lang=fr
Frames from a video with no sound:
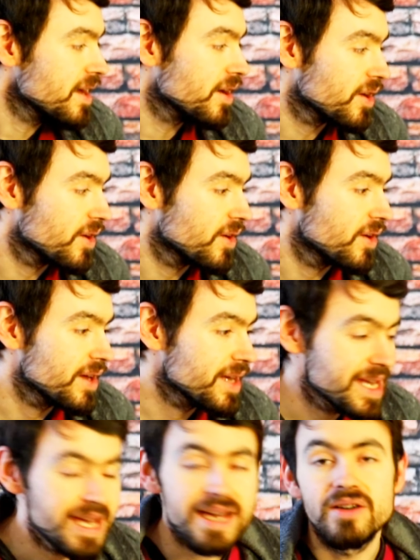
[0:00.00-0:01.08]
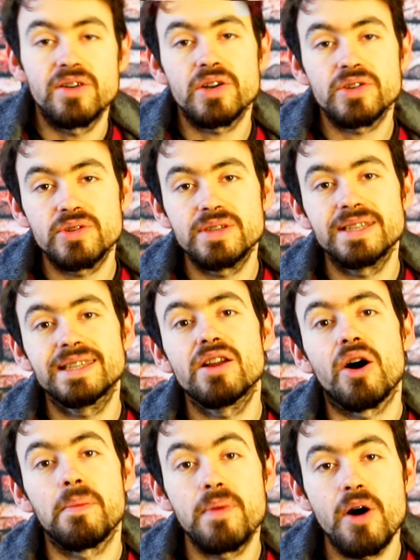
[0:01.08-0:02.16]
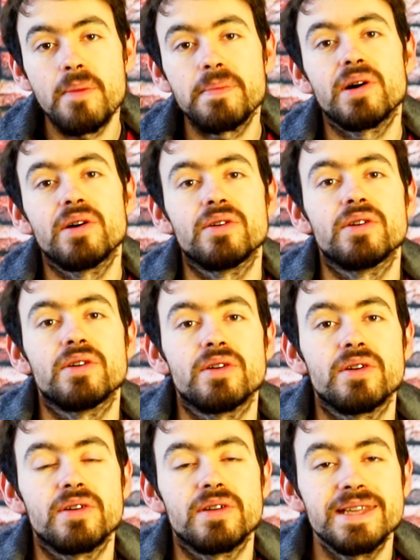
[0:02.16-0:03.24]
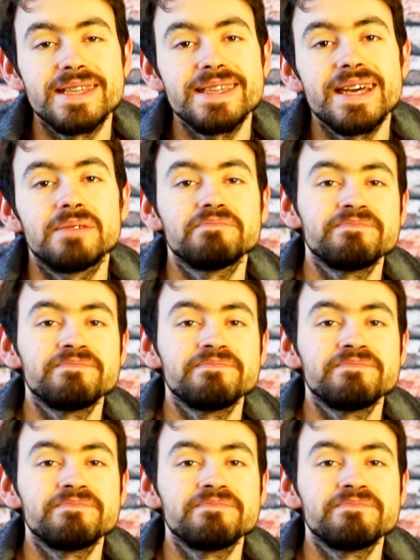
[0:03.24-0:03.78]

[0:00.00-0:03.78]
et lorsque c'était leur propre ligne,